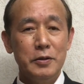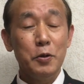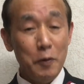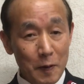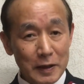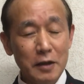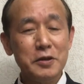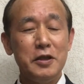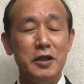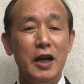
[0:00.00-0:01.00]
それは私
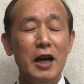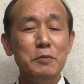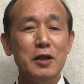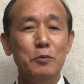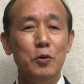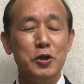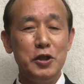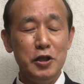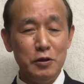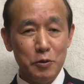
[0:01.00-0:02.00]
たちが神様を
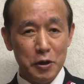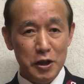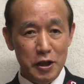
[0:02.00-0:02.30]
信じる時